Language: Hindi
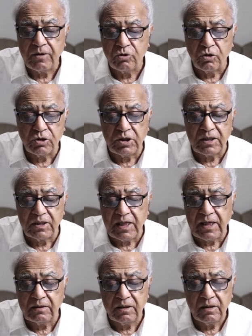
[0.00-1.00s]
जोजी
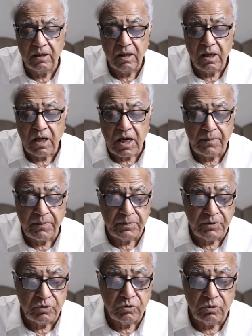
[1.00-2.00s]
हजरात आप
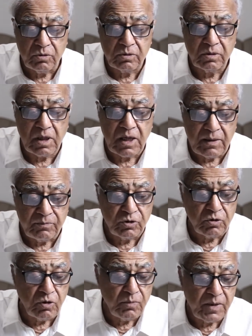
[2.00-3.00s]
अपने
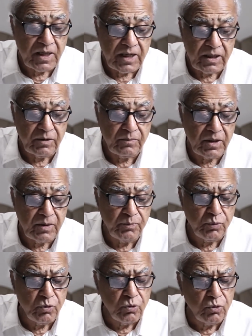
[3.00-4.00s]
आमदन को बढ़ाने में
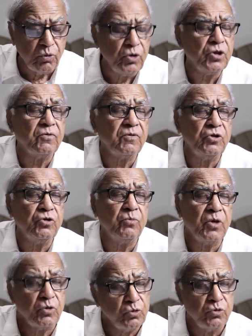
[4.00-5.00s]
पूरी तवज्जो
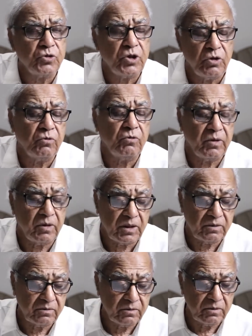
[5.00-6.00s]
मरकूज़ किए हुए
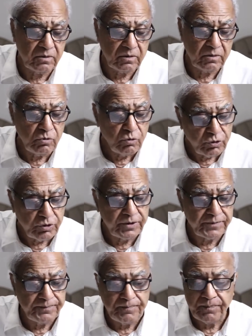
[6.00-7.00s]
हैं गुड
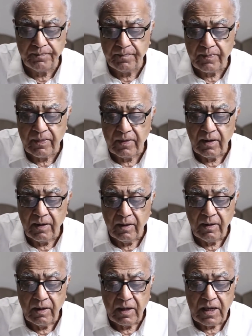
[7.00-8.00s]

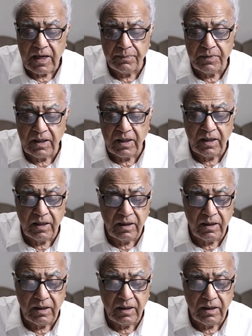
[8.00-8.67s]
आपके